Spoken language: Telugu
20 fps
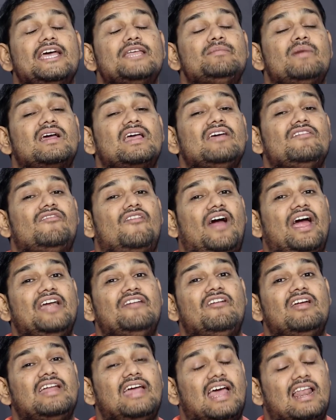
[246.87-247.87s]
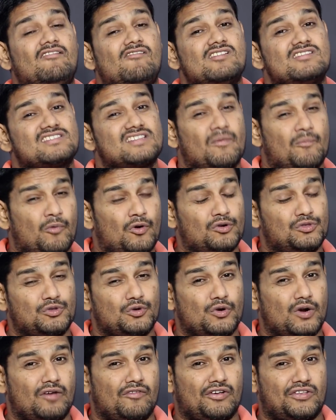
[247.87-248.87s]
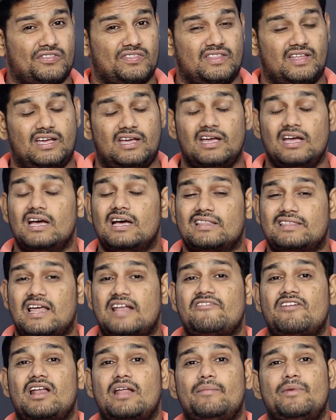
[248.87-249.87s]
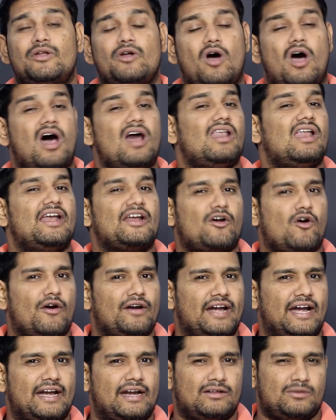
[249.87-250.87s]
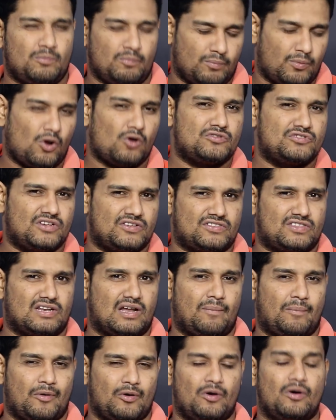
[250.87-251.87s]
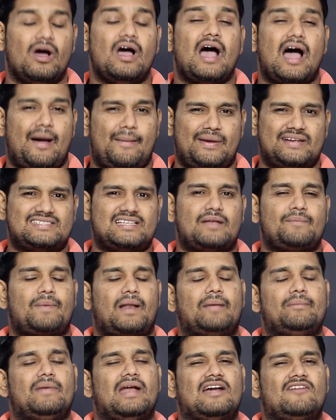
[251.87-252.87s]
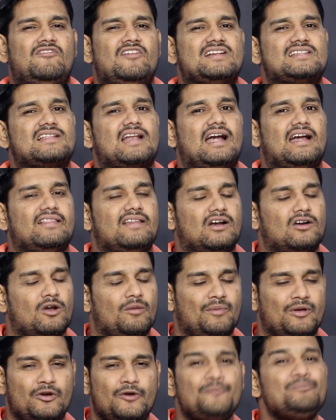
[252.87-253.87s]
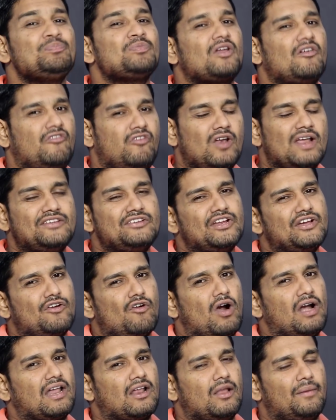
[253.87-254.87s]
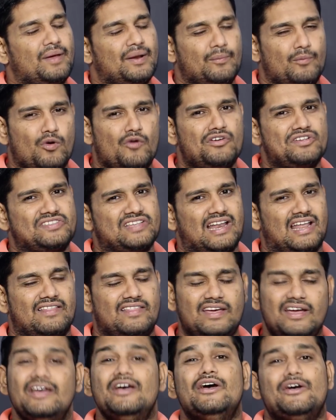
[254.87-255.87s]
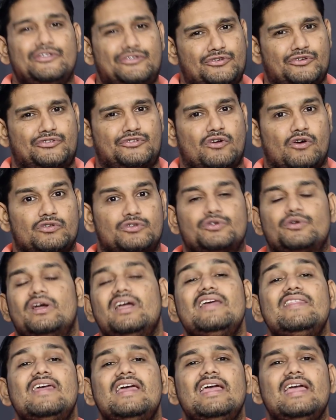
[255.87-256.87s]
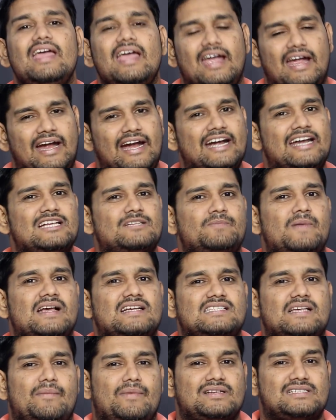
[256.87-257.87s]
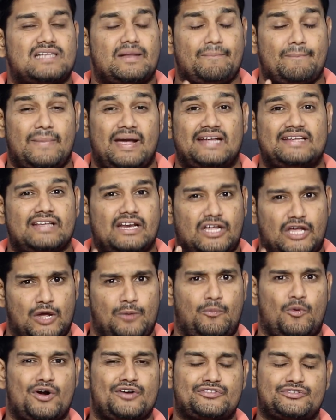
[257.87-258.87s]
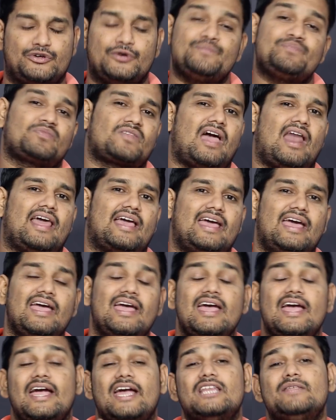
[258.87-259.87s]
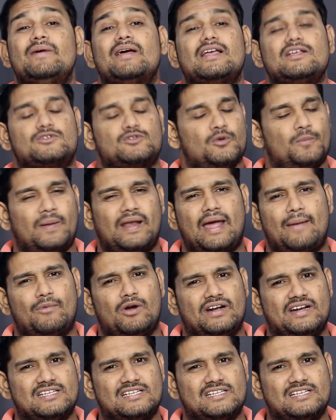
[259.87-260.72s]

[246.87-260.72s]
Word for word: ఇది మనకి వైడ్ వన్ ఎల్ వన్ సపోర్ట్తో కూడా వస్తుంది దానివల్ల మీరు ఆన్లైన్ కాంటెంట్ని బ్రౌజ్ చేస్తున్నప్పుడు ఐ అమెజాన్ ప్రైమ్ నెట్ఫ్లిక్స్ లాంటి దాంట్లో మీరు ఫుల్ హెచ్డి క్వాలిటీలో మీరు మూవీస్ అనేది చూసుకోవచ్చు ఇది ఈ డిస్ప్లేకి సంబంధించిన మేజర్ కీ పాయింట్స్ అలాగే ఇది మనకి సూపర్ యామ్లో